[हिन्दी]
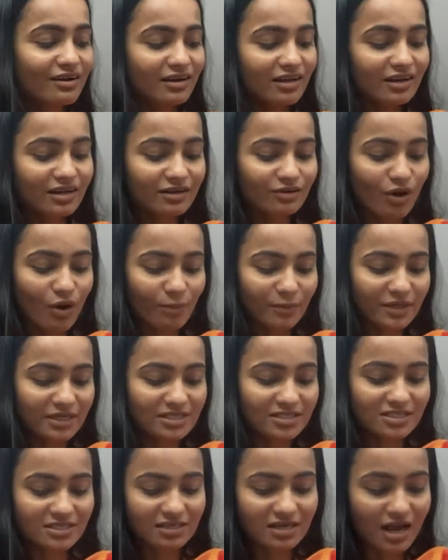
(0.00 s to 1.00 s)
कलर
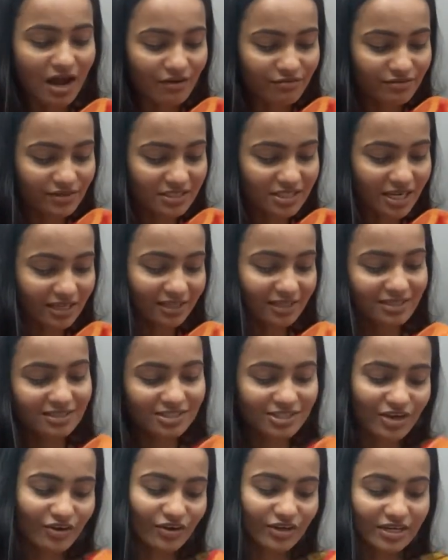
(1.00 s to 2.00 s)
कॉम्बिनेशन काफ़ी ज़्यादा
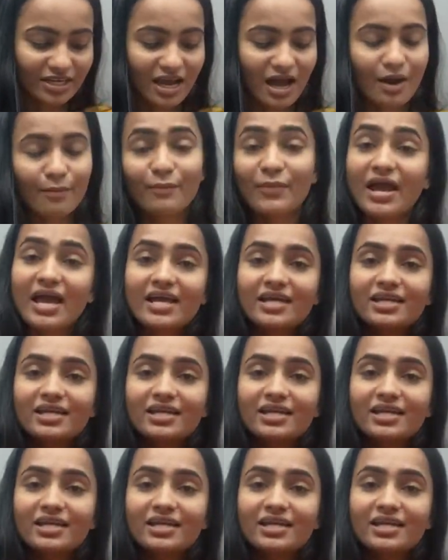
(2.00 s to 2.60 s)
अच्छा और यहाँ पर